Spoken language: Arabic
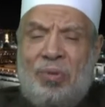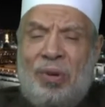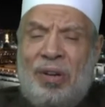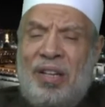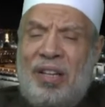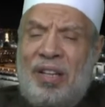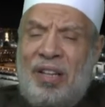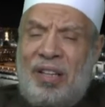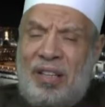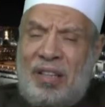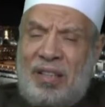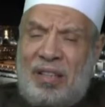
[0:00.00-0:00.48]

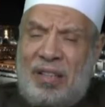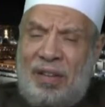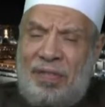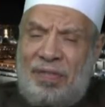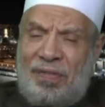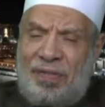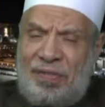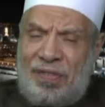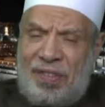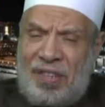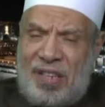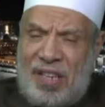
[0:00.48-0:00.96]

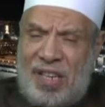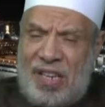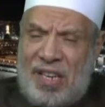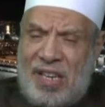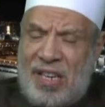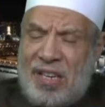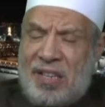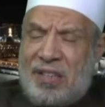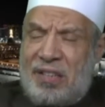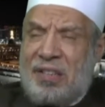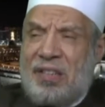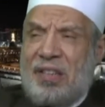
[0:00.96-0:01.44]

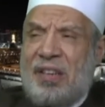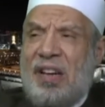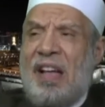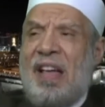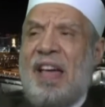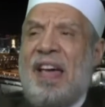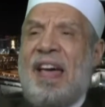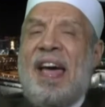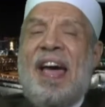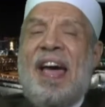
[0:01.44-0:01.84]
والتفتير